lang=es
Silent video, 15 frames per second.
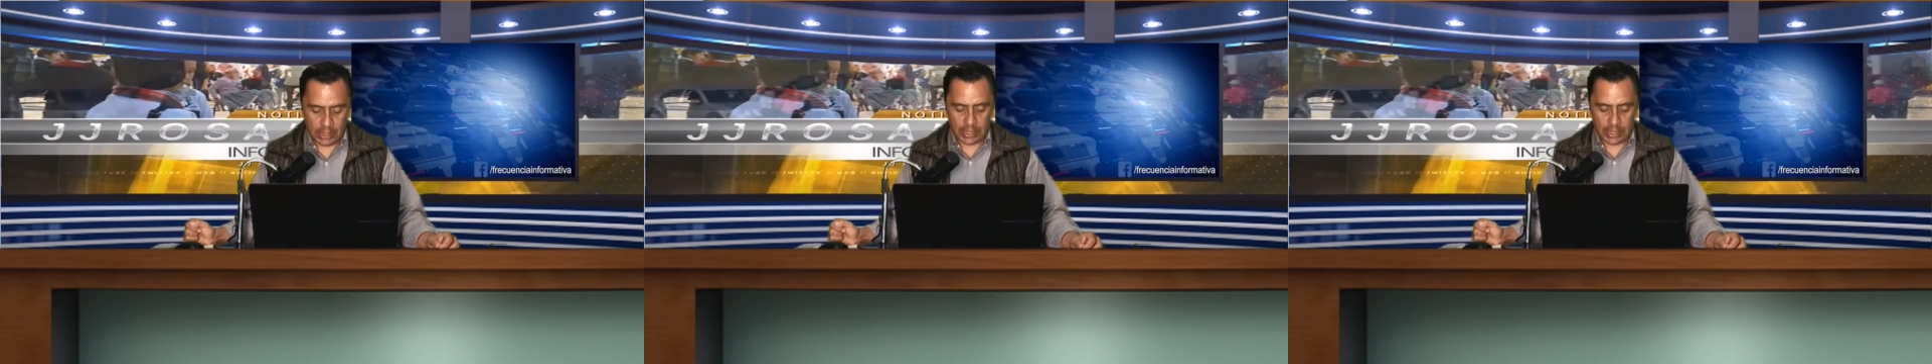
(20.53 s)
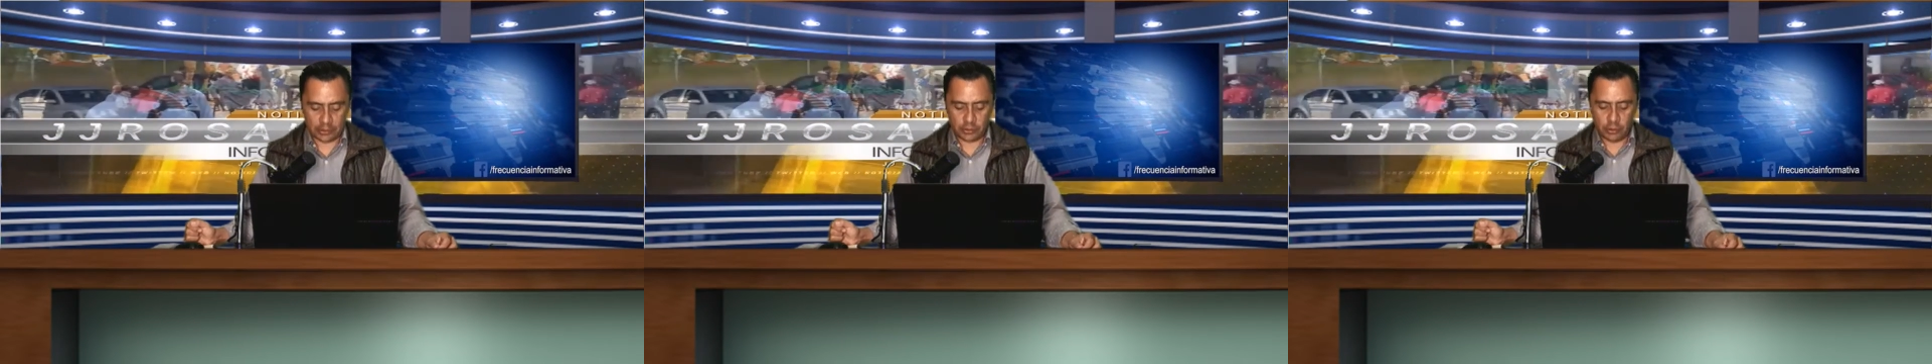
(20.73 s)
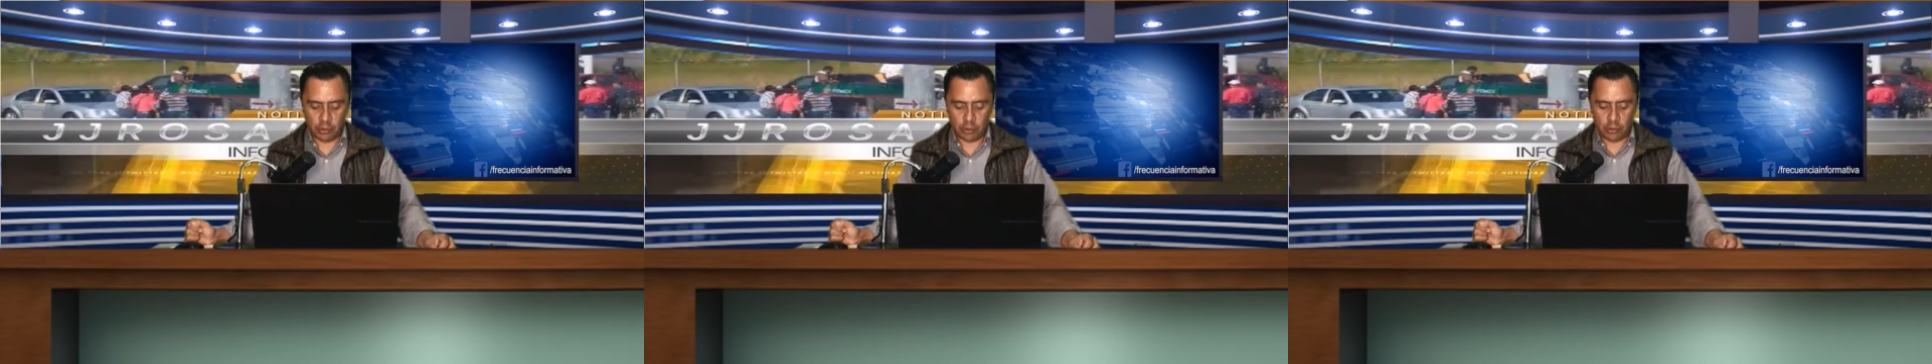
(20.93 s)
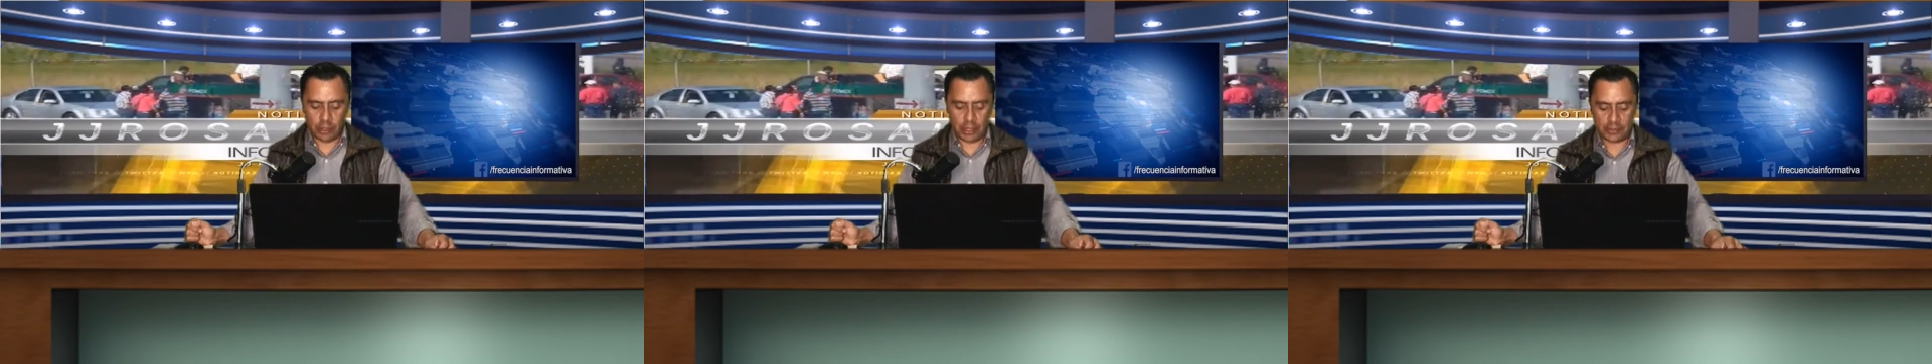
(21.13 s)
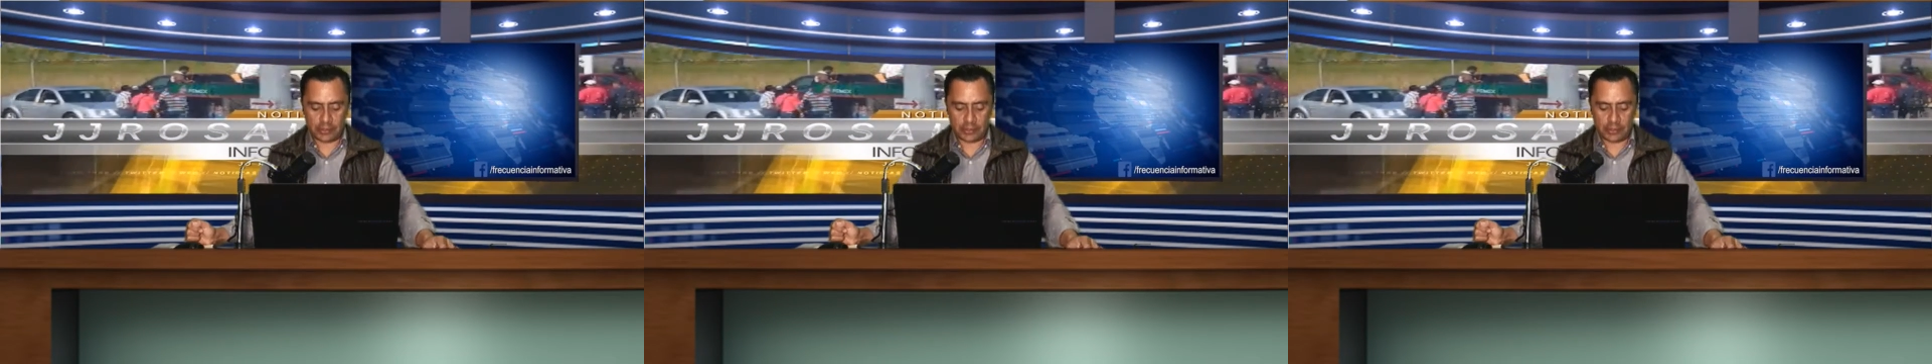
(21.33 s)

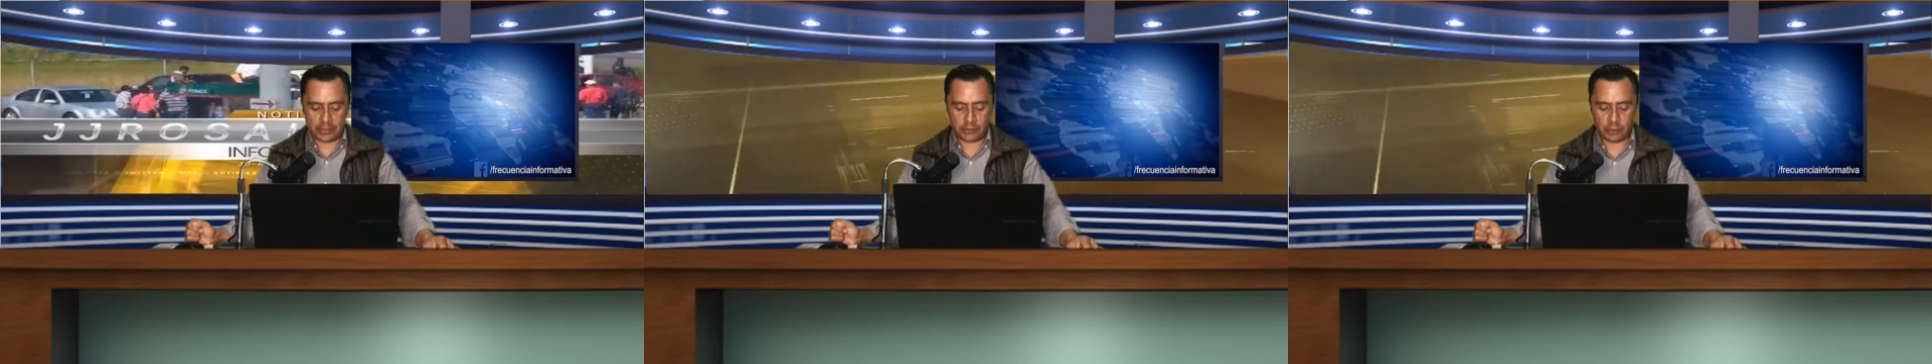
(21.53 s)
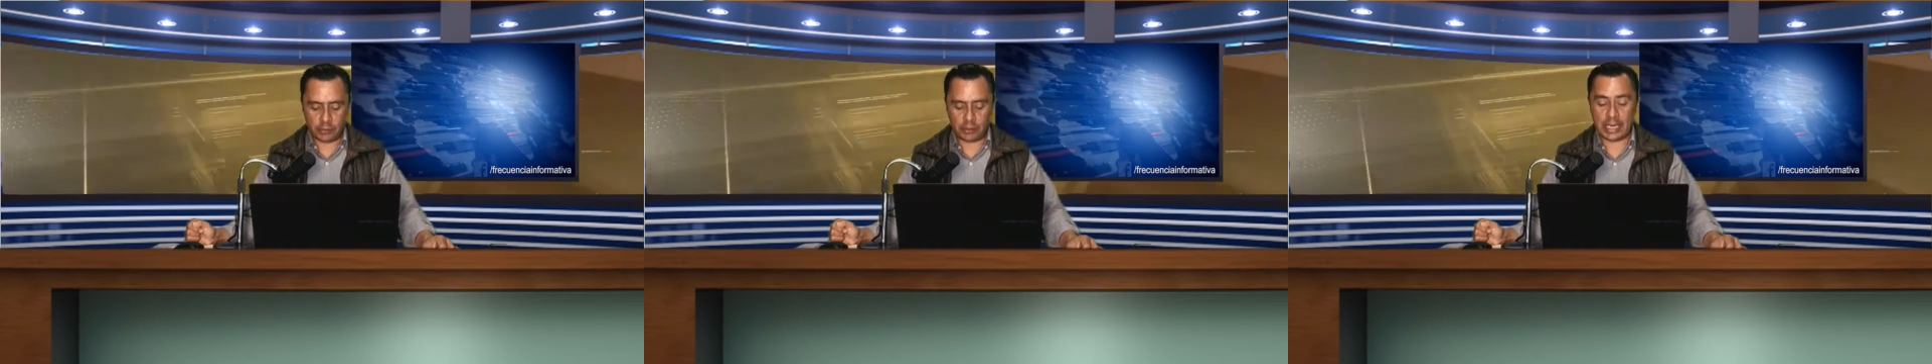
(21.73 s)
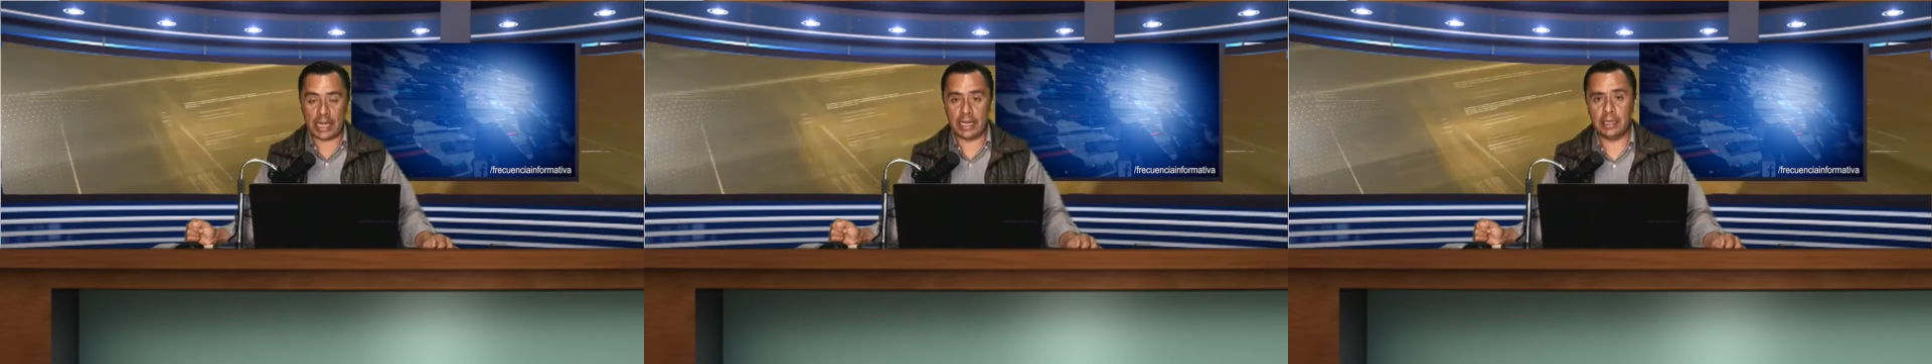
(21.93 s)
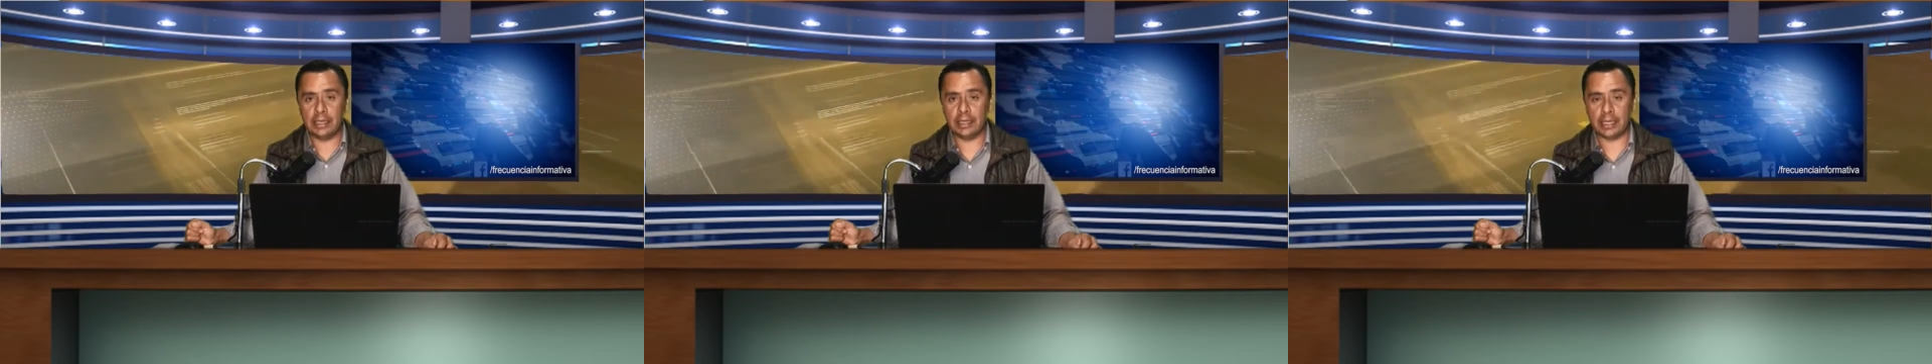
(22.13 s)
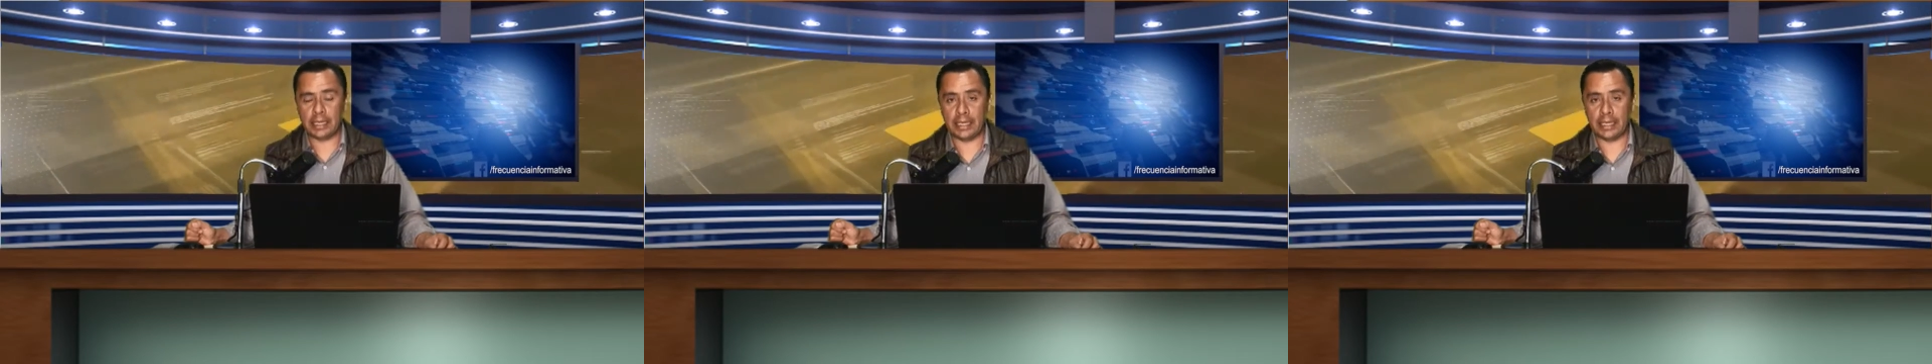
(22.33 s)
Acción Nacional,